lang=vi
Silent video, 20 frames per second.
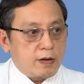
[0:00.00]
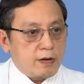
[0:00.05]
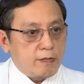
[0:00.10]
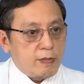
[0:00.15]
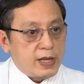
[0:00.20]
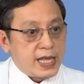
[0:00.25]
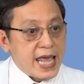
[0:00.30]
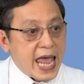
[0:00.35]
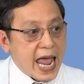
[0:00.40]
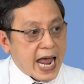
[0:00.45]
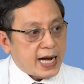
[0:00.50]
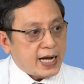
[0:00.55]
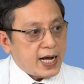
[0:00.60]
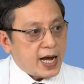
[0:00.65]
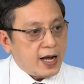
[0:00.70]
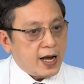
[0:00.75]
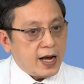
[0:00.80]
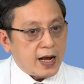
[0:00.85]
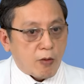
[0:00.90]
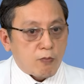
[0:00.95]
bị giãn ra
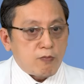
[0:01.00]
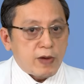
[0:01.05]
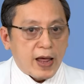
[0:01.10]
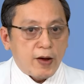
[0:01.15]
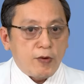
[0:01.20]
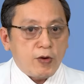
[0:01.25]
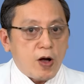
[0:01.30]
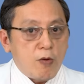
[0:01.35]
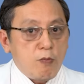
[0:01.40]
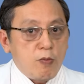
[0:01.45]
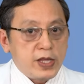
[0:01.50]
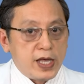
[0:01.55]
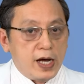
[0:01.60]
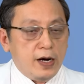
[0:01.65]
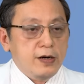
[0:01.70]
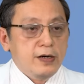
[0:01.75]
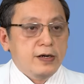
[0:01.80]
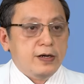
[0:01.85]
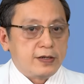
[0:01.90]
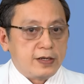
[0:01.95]
nó lỏng lẻo nó không có
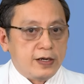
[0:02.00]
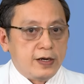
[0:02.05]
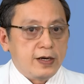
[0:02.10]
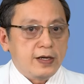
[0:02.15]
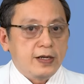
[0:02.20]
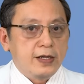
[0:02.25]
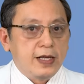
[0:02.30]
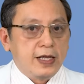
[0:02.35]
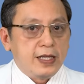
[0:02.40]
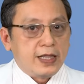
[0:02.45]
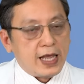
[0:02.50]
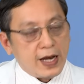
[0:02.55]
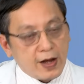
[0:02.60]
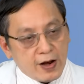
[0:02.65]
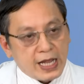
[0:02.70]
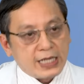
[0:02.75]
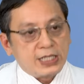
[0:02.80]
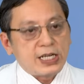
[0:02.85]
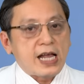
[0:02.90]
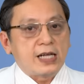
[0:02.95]
giữ được nữa thì nó
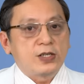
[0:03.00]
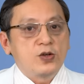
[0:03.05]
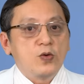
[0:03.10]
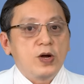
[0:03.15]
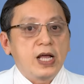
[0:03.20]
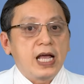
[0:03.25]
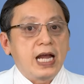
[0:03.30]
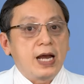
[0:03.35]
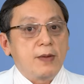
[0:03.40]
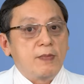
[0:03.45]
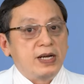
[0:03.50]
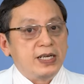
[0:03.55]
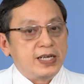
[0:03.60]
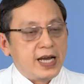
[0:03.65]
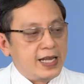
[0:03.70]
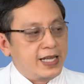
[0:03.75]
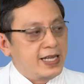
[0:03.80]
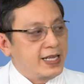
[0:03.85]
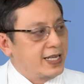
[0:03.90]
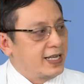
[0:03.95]
lại xa xuống nó gây ra bệnh trĩ